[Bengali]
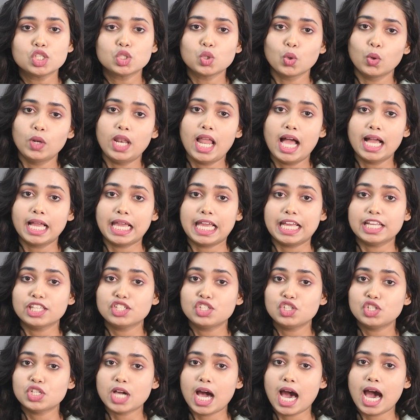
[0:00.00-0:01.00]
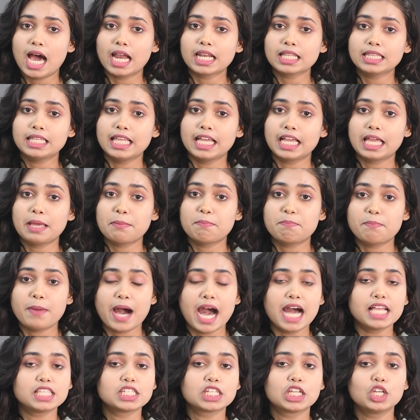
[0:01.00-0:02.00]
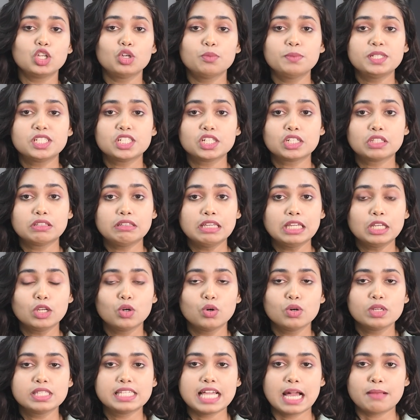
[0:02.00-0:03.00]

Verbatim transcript: সোলাংয়ে চার থেকে পাঁচ কিলোমিটার দীর্ঘ